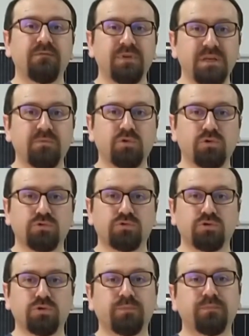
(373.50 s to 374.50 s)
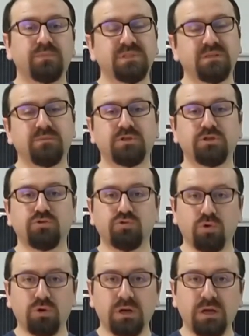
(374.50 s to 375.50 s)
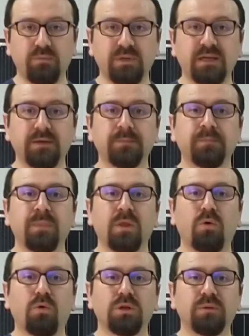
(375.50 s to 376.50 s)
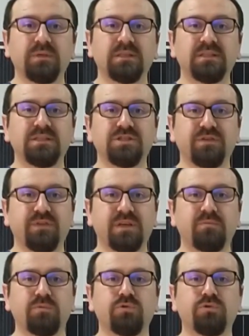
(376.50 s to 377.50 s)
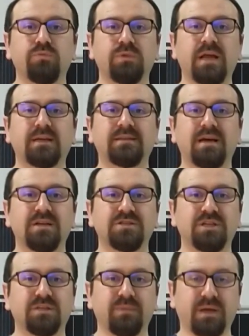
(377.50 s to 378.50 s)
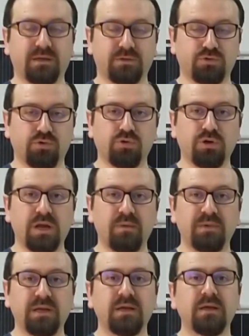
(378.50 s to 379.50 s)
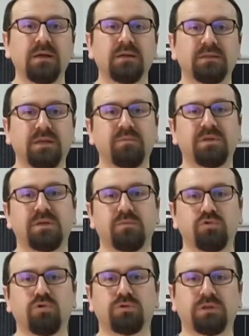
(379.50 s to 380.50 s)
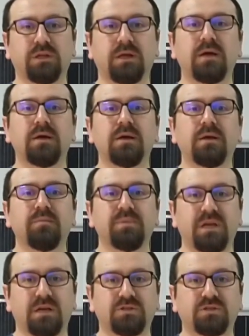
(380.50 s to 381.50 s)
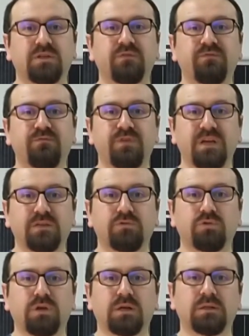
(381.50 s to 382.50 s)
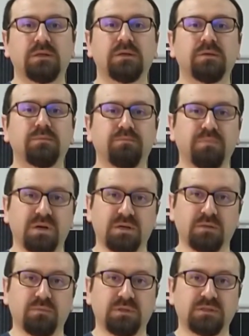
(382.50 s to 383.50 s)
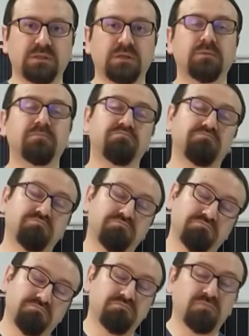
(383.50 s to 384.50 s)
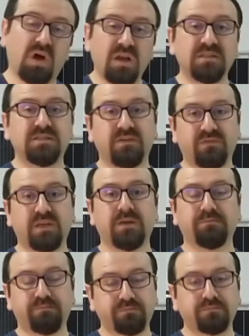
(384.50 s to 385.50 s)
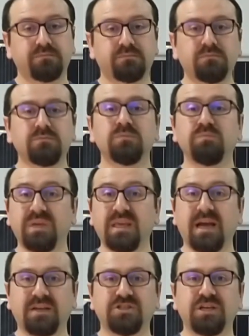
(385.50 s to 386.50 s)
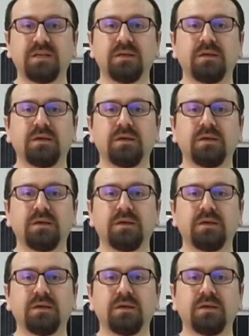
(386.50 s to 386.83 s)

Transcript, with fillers: Verim konusu bizim için çok önemli. Olabildiğince verimli ürünler tercih etmek çok önemli. Tabii ki bu noktada birazcık da fiyat odaklı bakılması maalesef ki bir gerçek.